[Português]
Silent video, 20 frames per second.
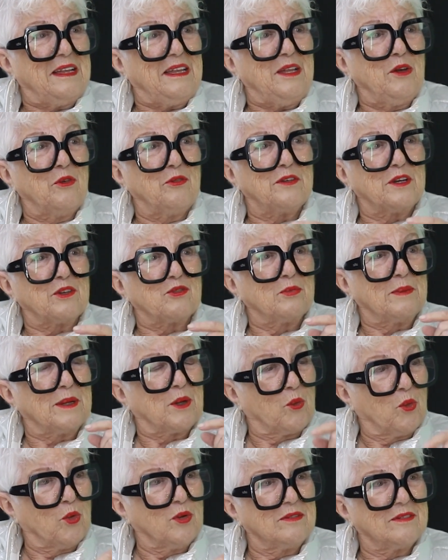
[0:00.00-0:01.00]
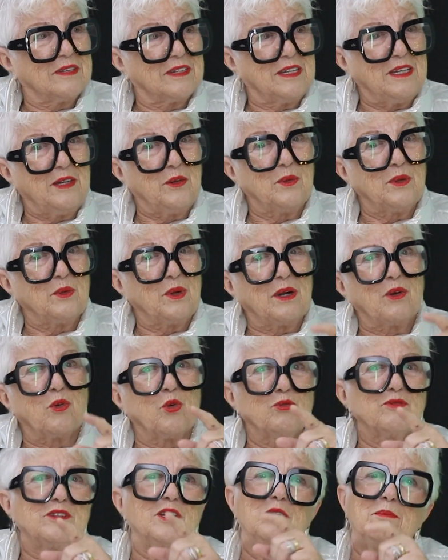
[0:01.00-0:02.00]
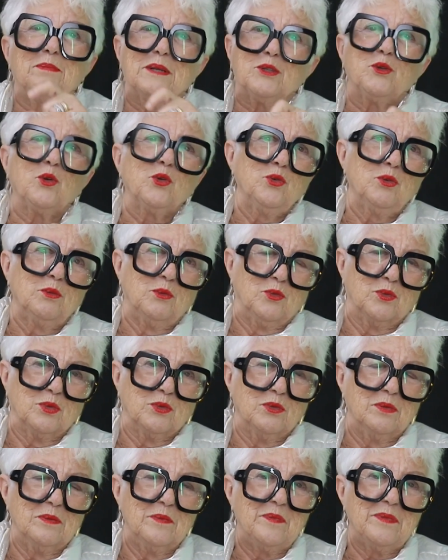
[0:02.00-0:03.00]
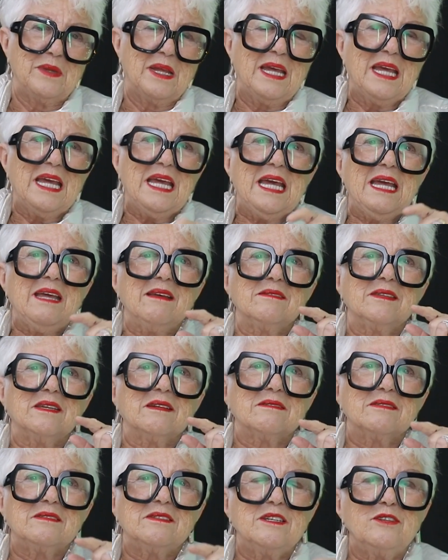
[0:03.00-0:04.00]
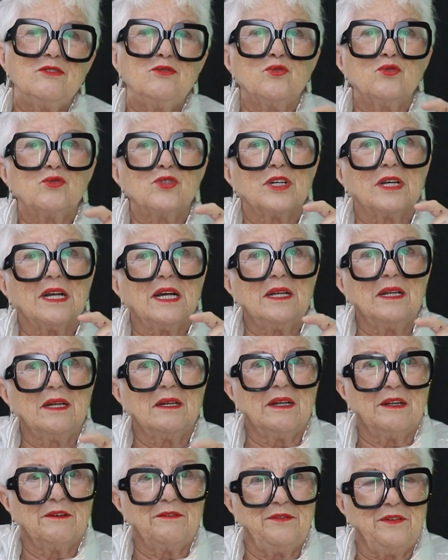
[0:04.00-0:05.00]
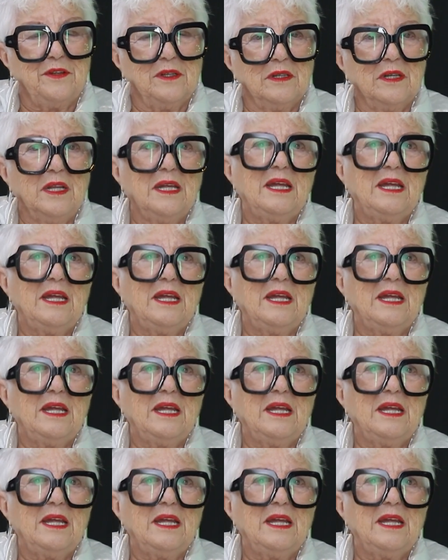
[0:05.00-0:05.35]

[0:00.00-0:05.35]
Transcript: E eu faço uma coisa que eu aconselho para todo mundo exercício de caligrafia.